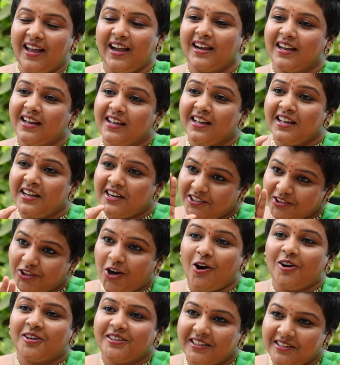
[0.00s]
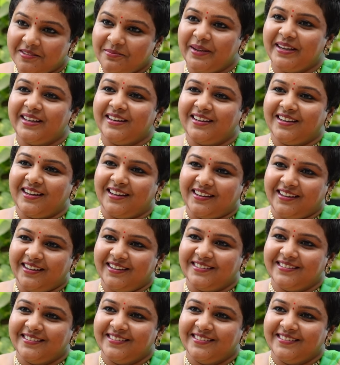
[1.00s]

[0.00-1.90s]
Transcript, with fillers: அங்கே டாக்டருமே இருக்காங்க